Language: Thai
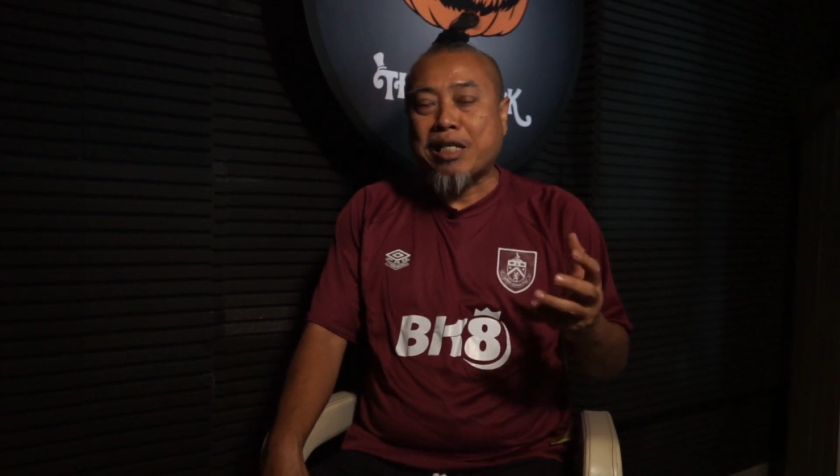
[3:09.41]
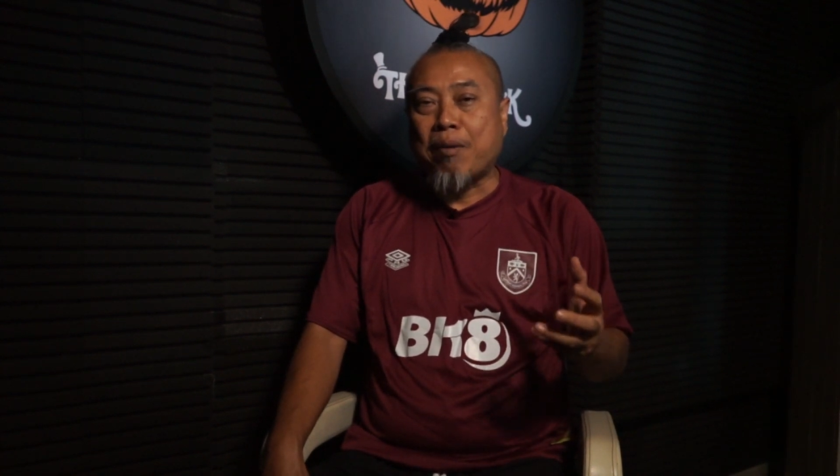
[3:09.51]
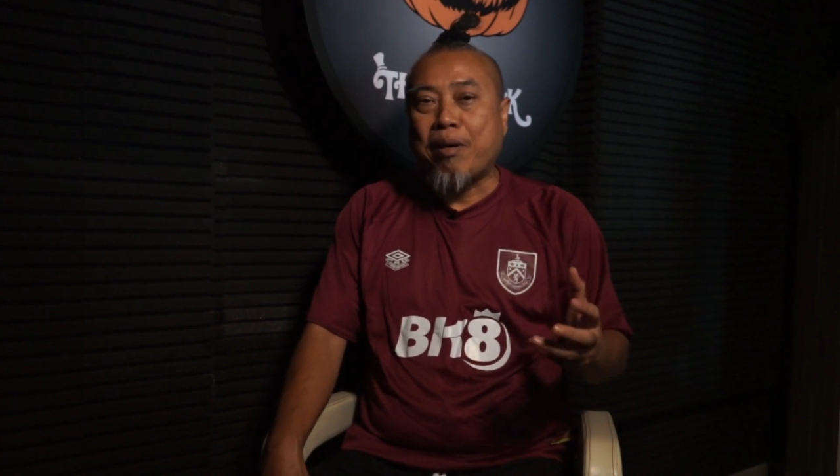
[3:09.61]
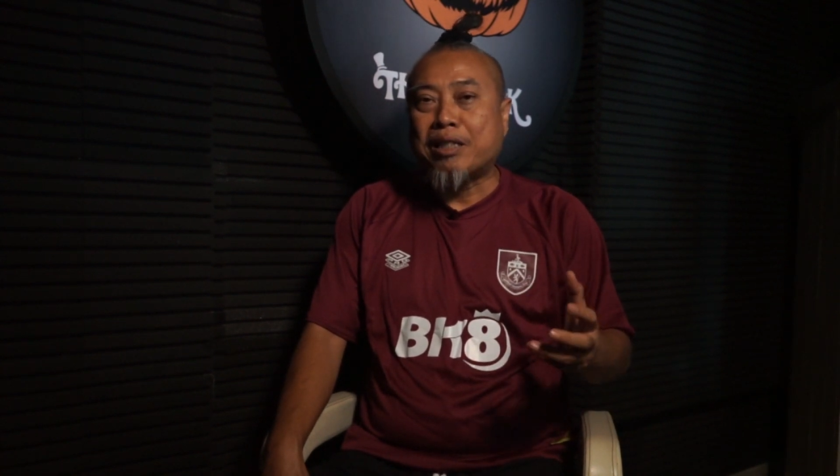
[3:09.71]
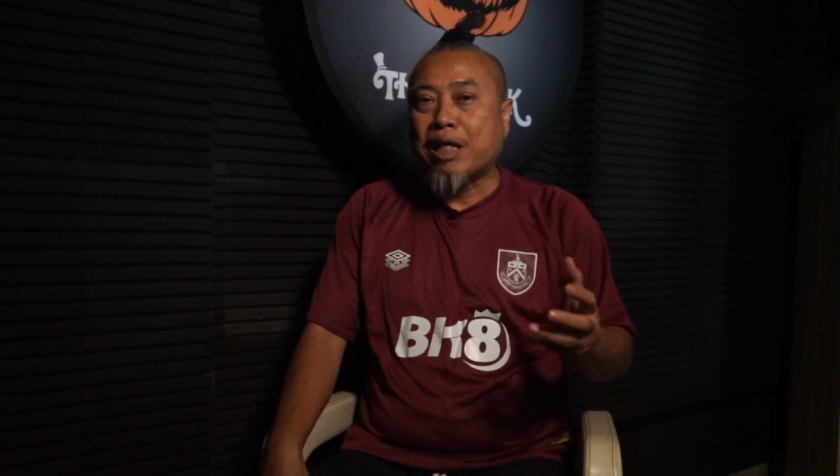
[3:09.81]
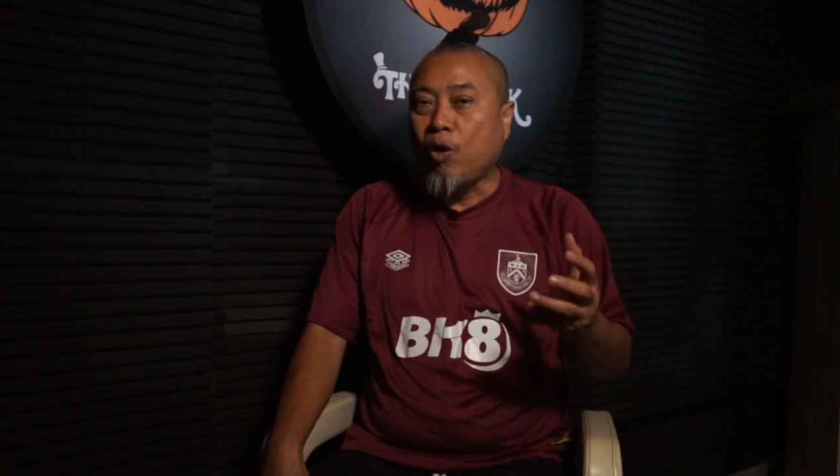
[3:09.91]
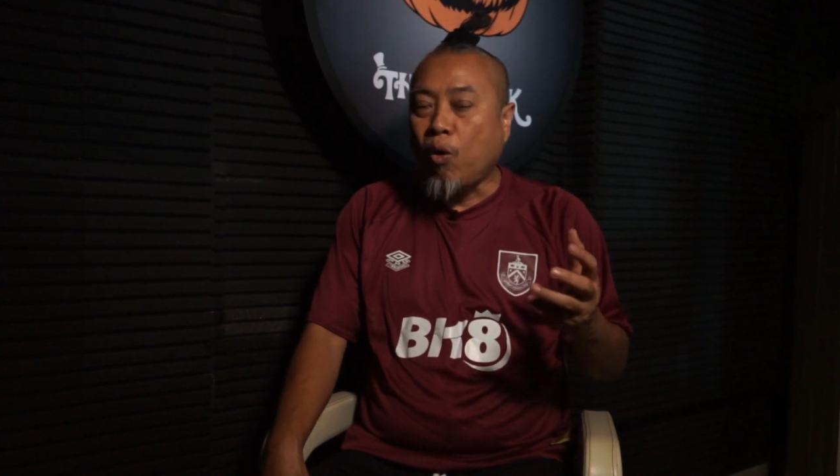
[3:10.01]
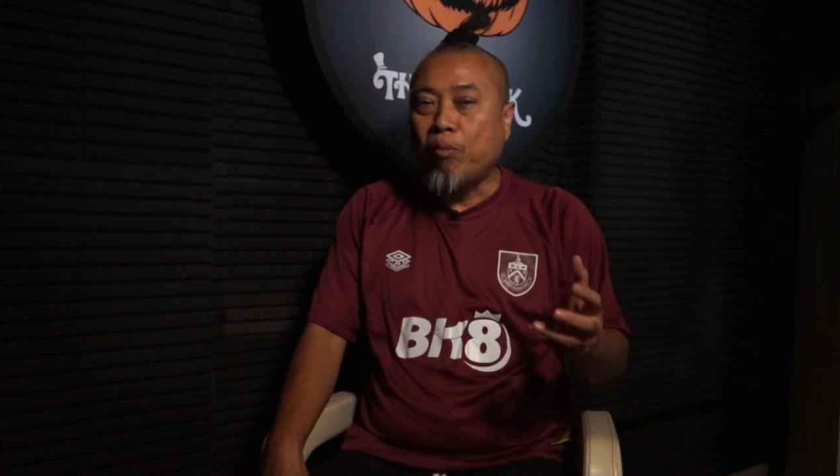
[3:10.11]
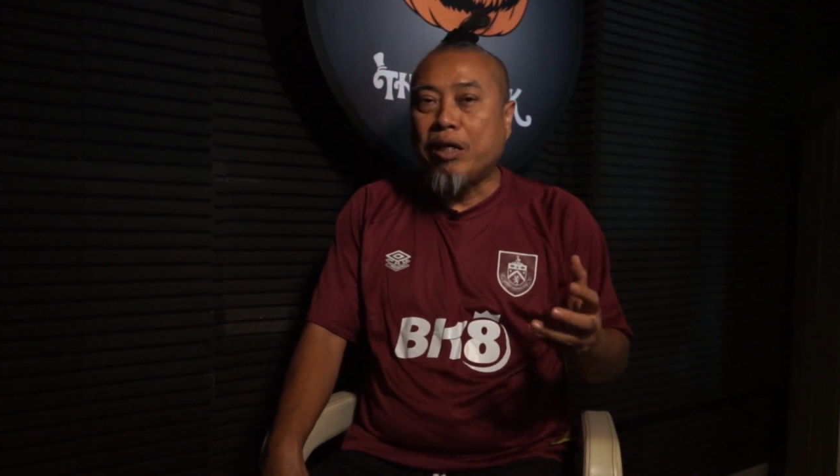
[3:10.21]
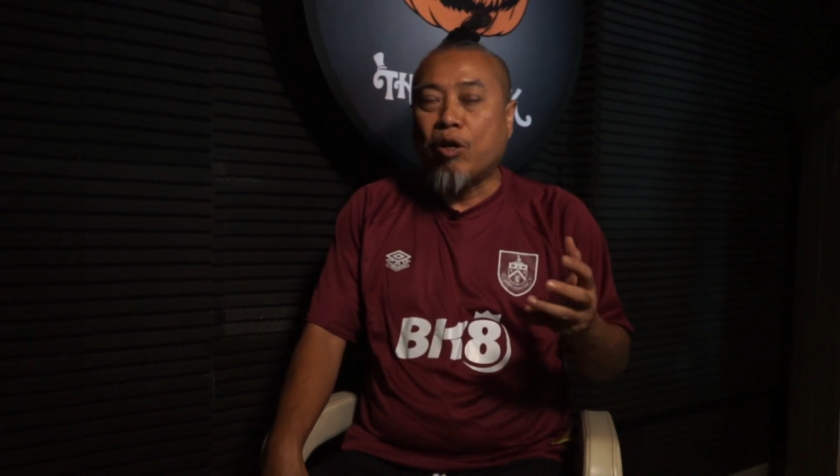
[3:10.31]
สามารถจะล
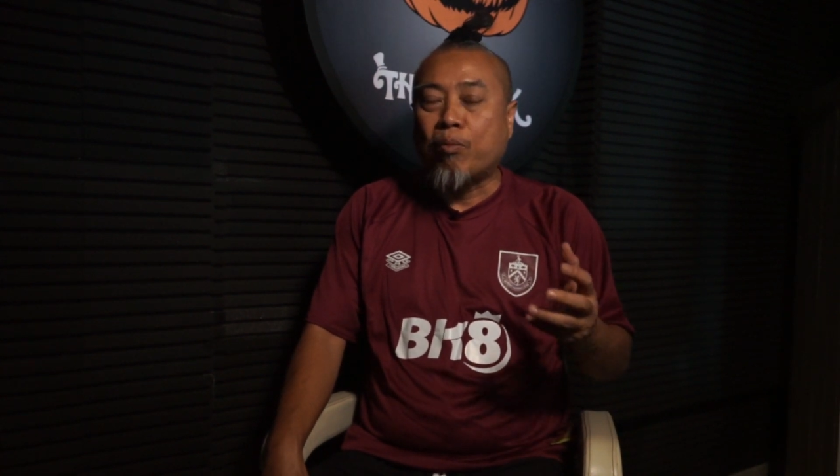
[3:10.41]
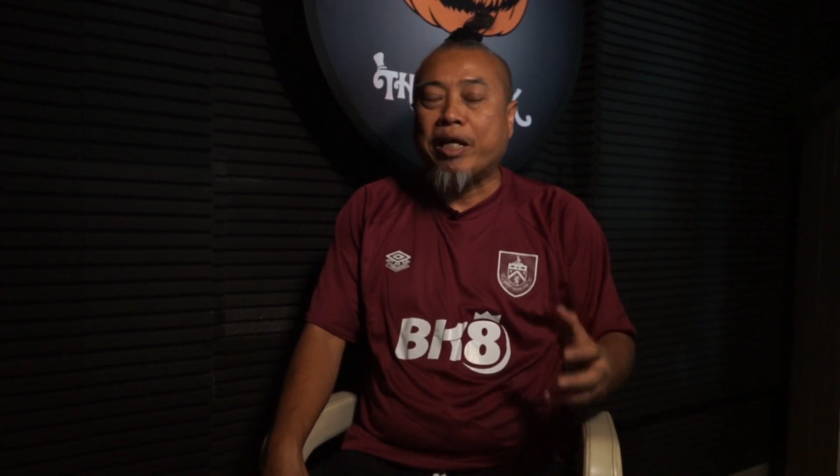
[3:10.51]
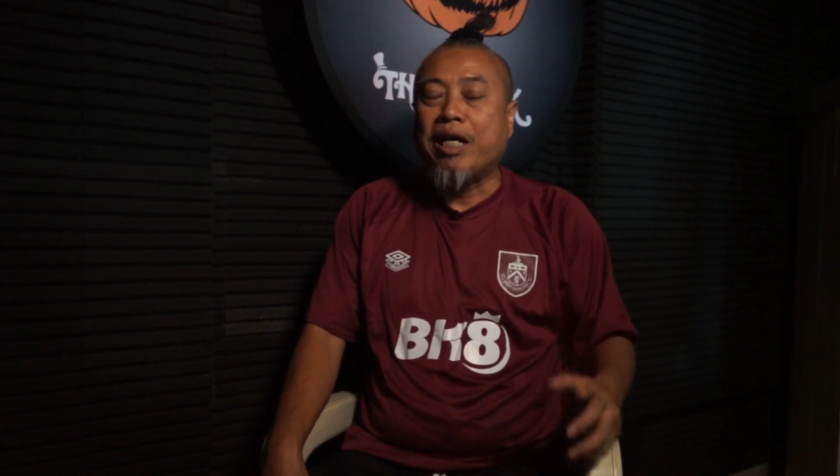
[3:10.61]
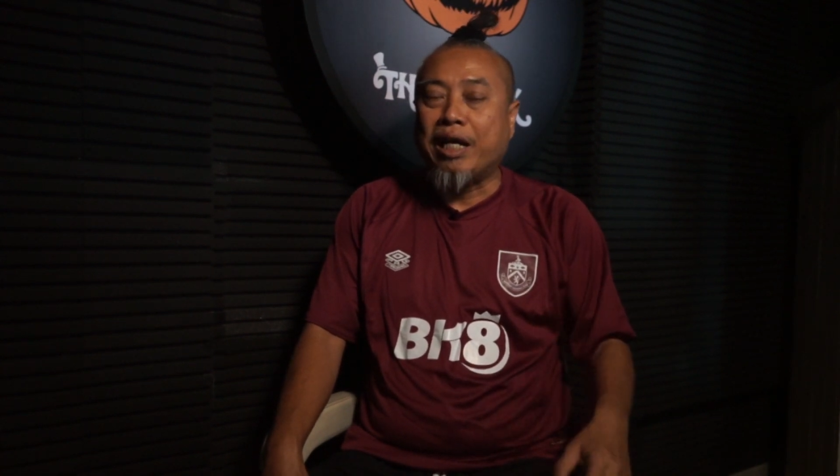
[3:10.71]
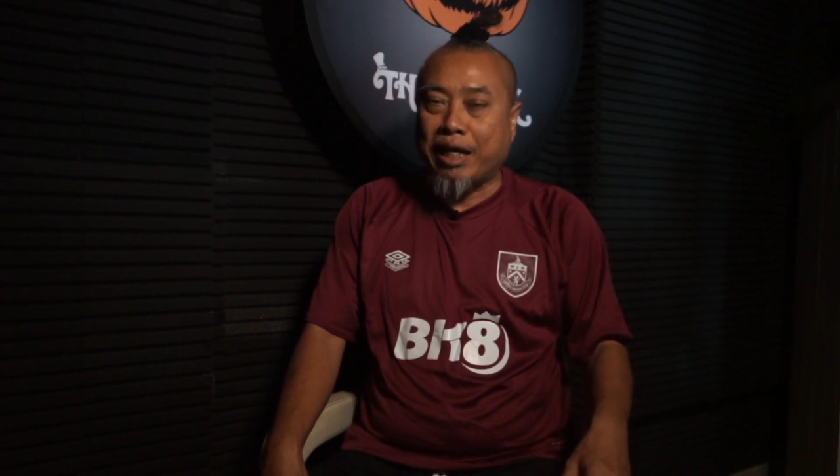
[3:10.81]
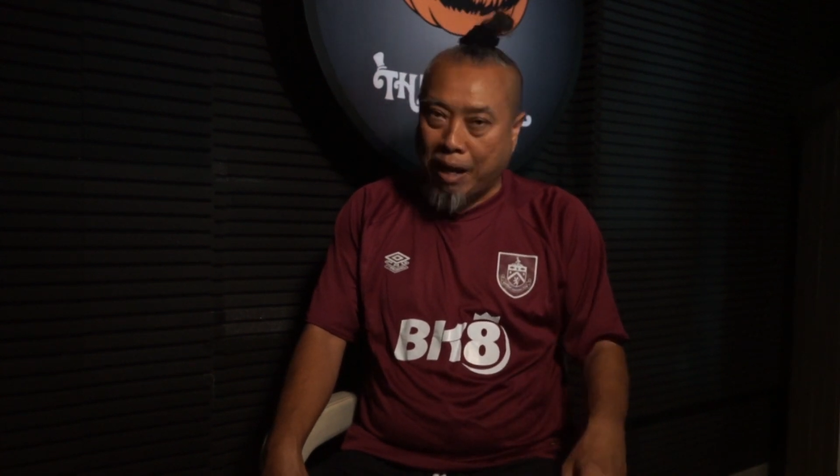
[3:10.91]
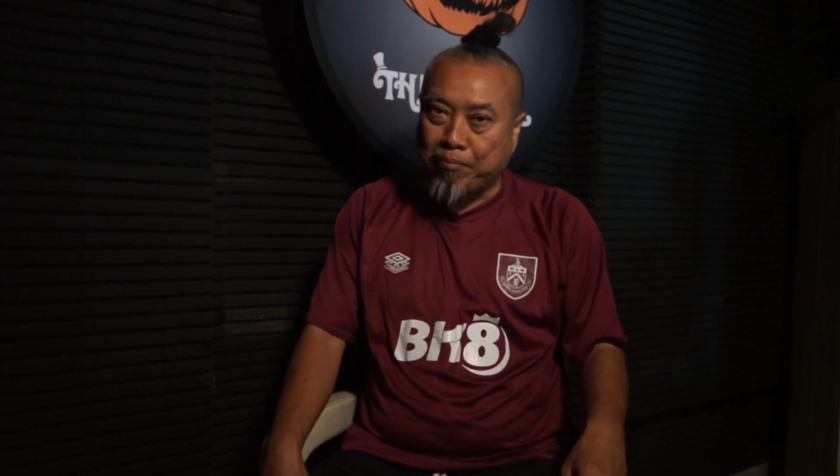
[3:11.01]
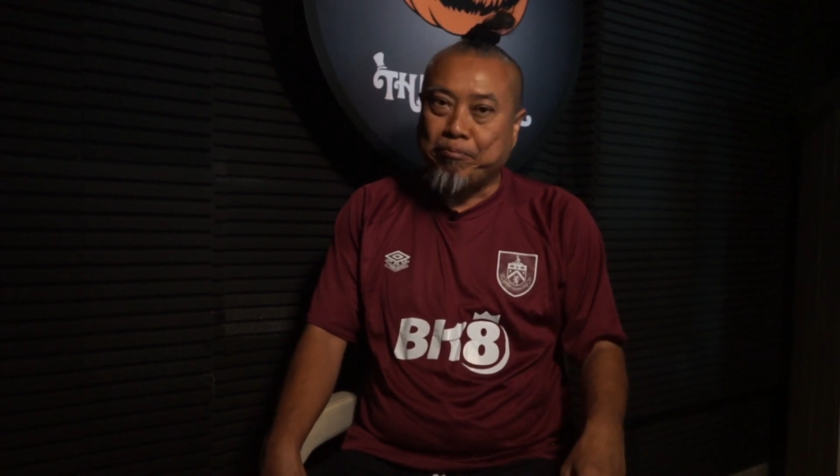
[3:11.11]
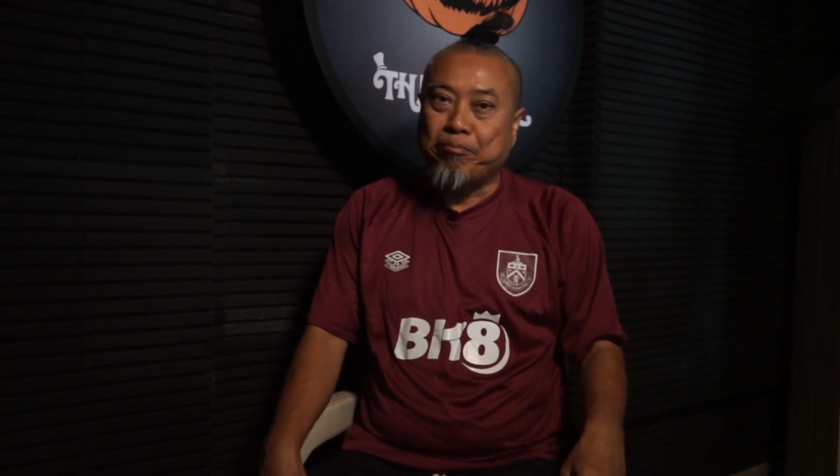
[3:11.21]
บเลือนลงไปได้เลยครับ